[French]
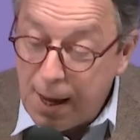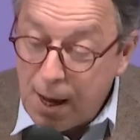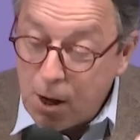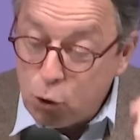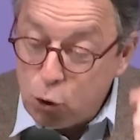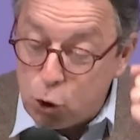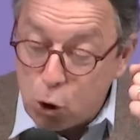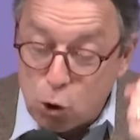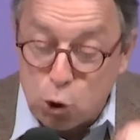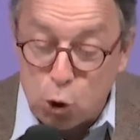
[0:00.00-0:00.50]

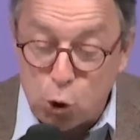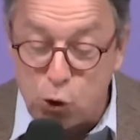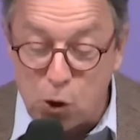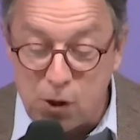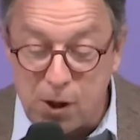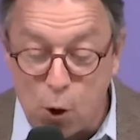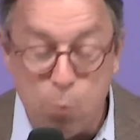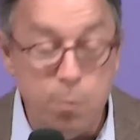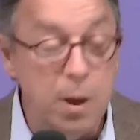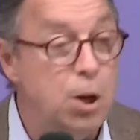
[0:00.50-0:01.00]
Dieu se
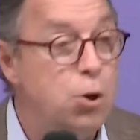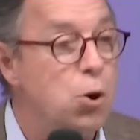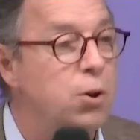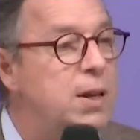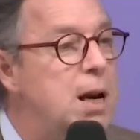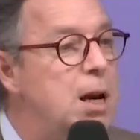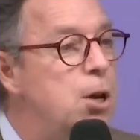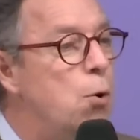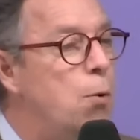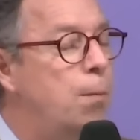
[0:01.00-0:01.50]
tenait au milieu
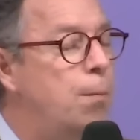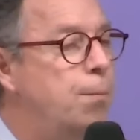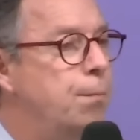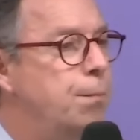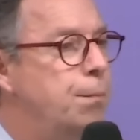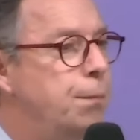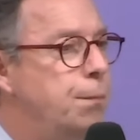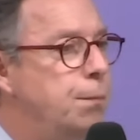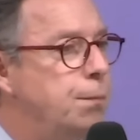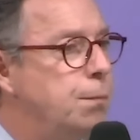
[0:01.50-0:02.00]
des lions
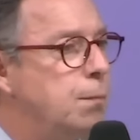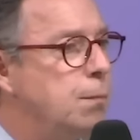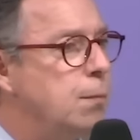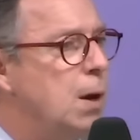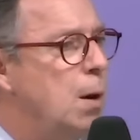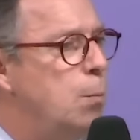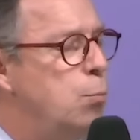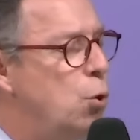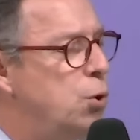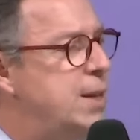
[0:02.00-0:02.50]

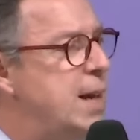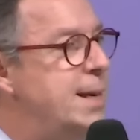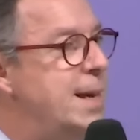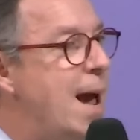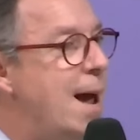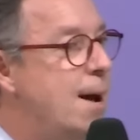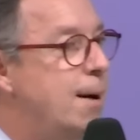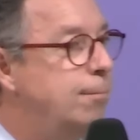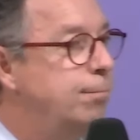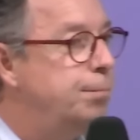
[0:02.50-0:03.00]
pour
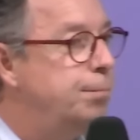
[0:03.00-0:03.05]
Daniel.